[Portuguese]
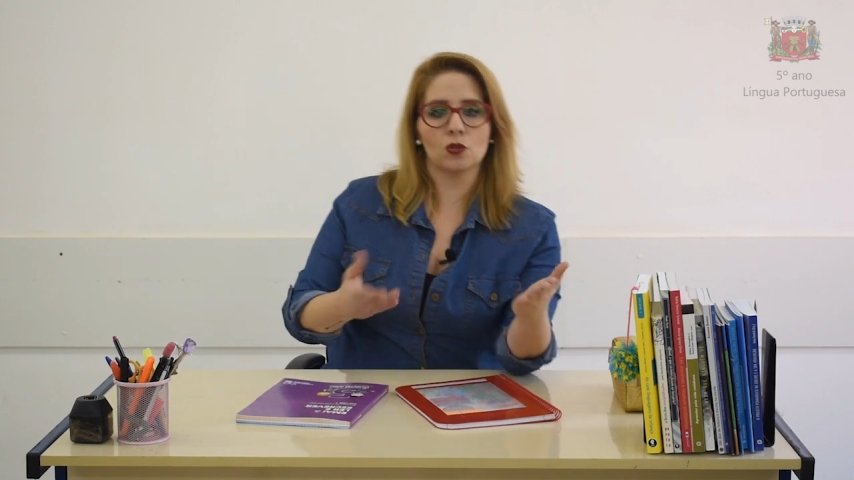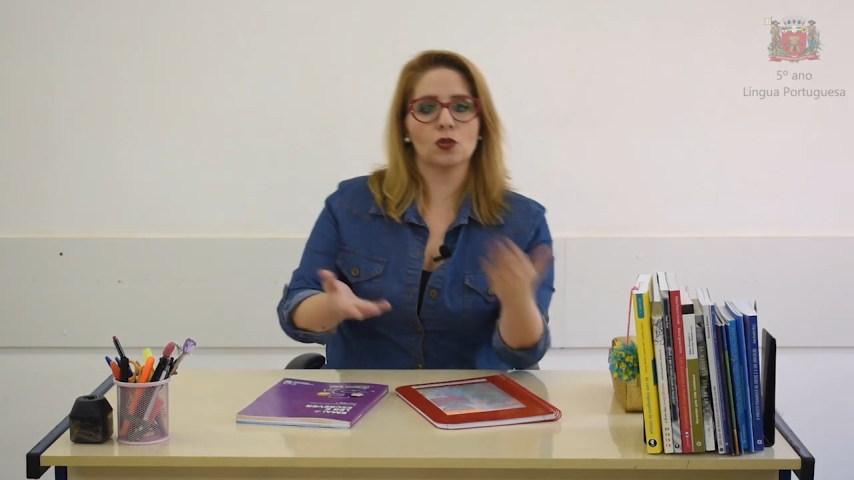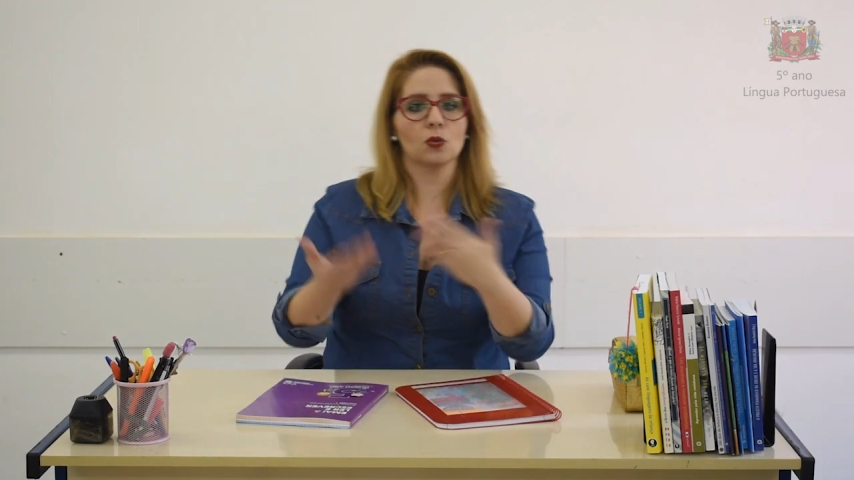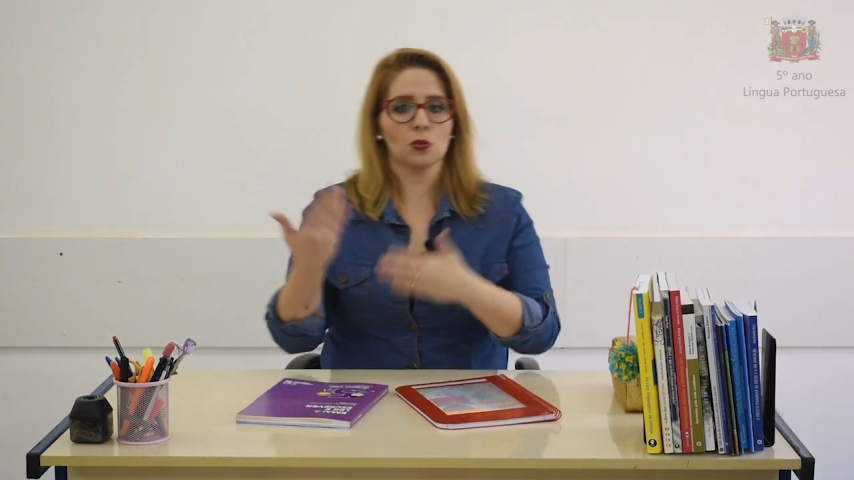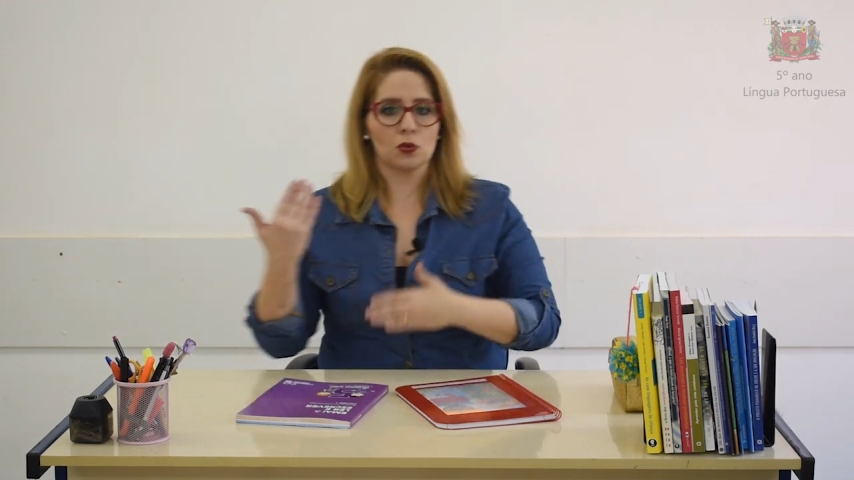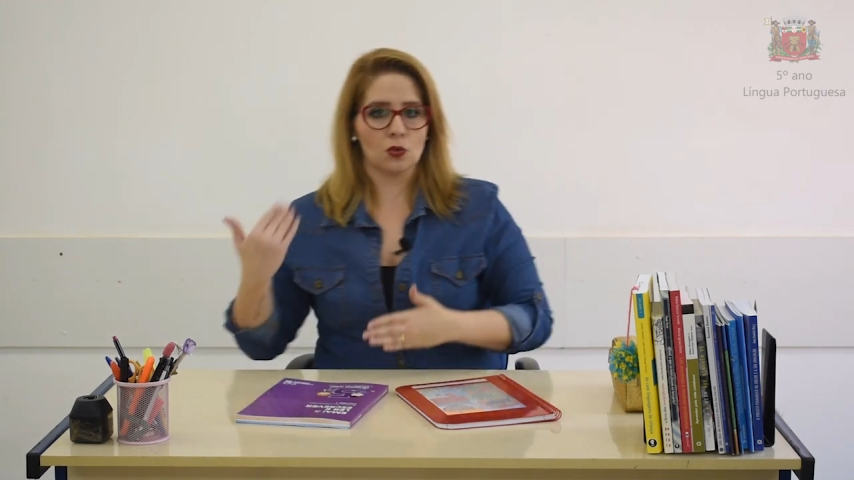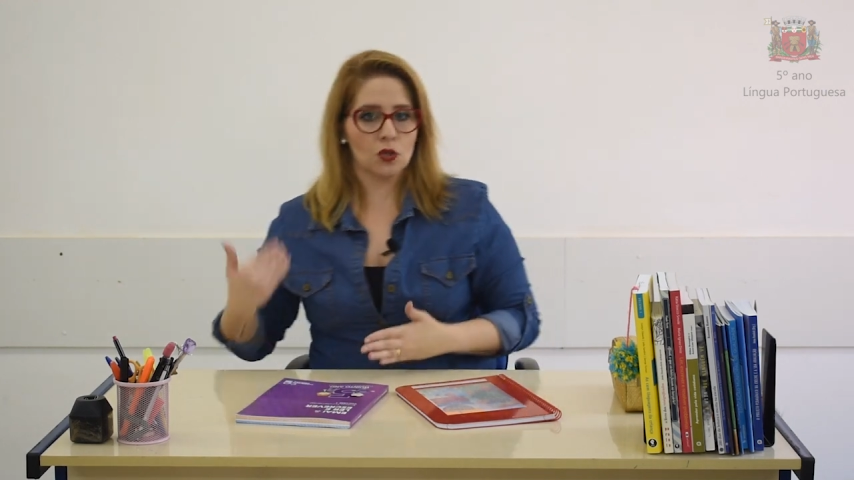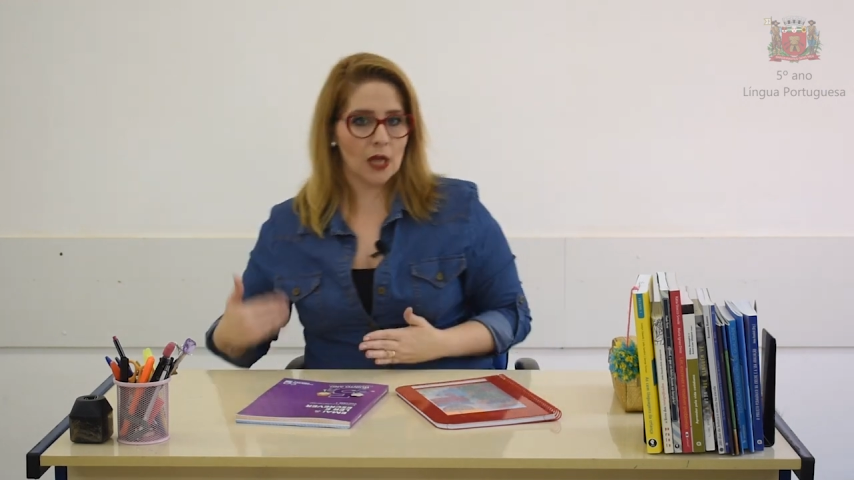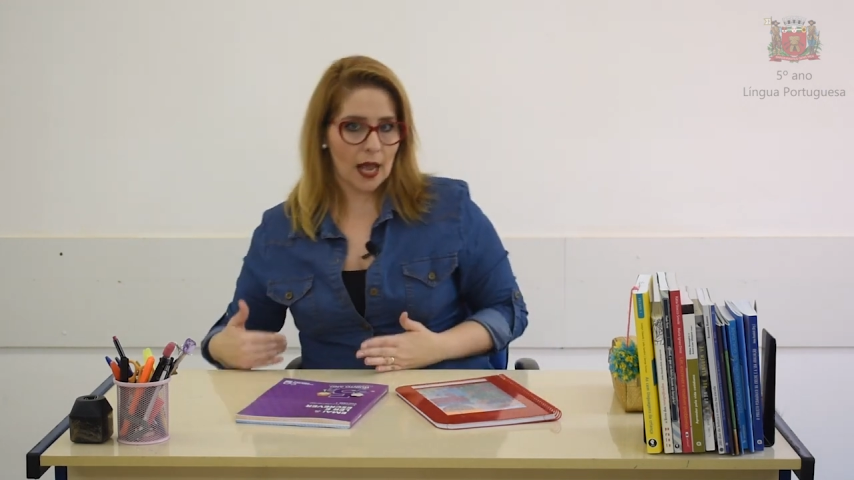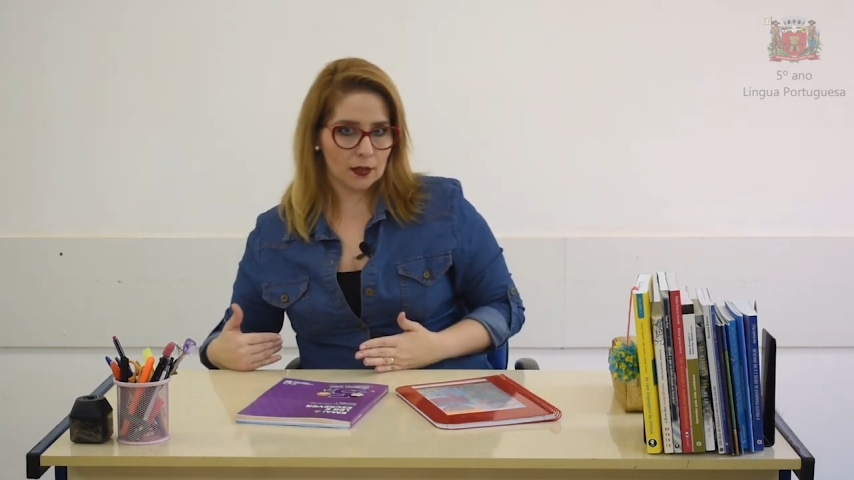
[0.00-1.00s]
o discurso
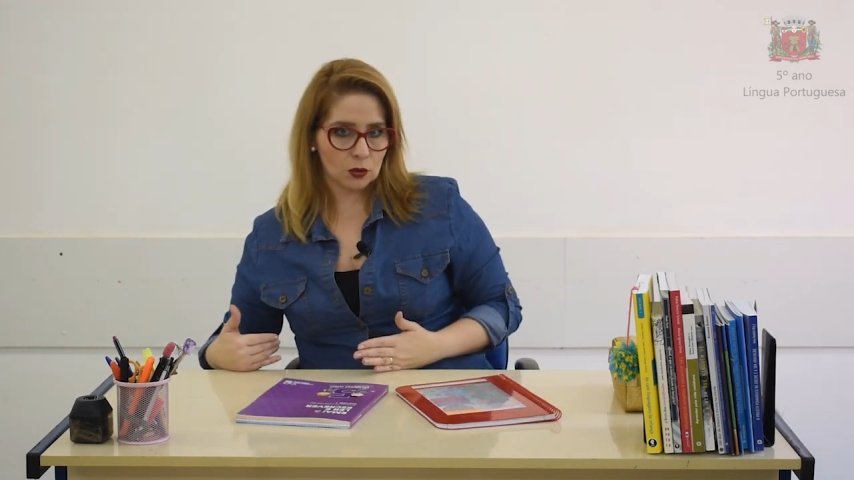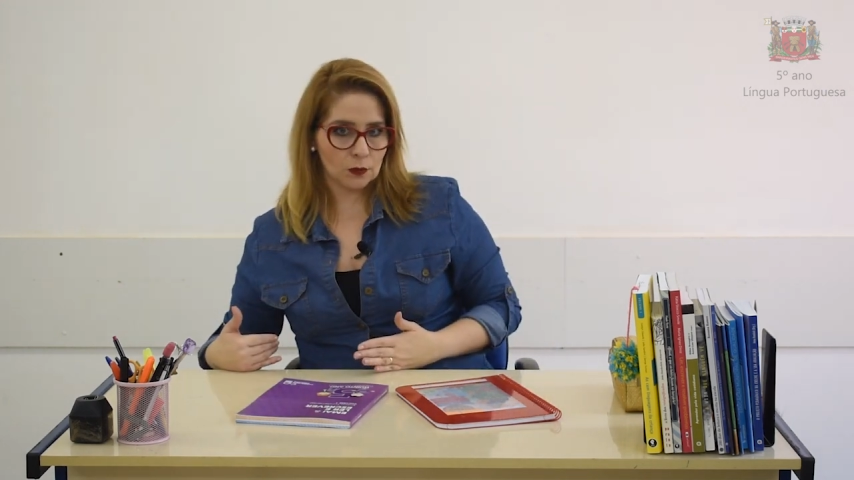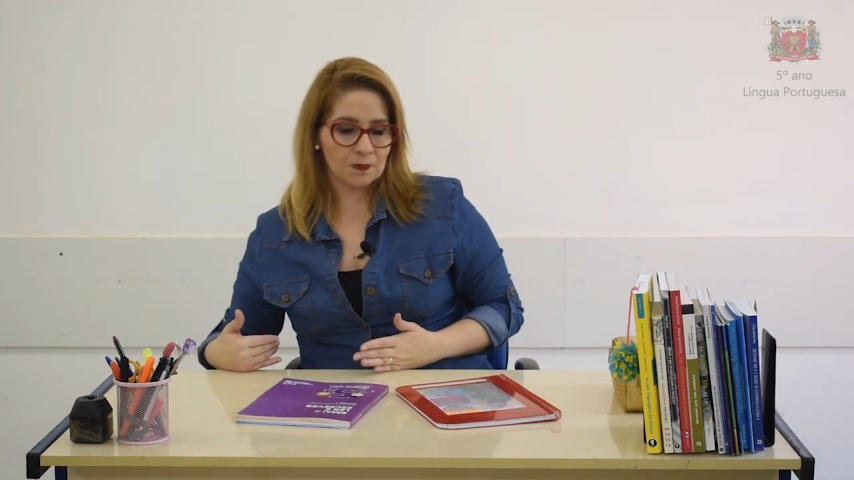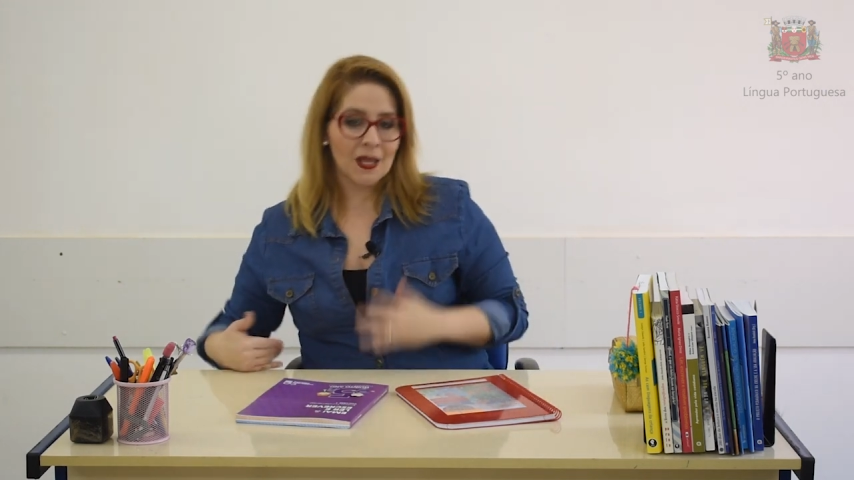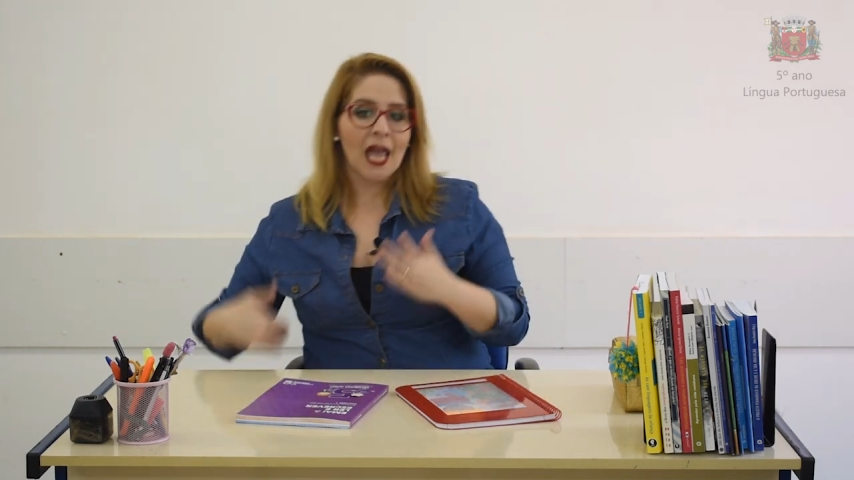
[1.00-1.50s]
direto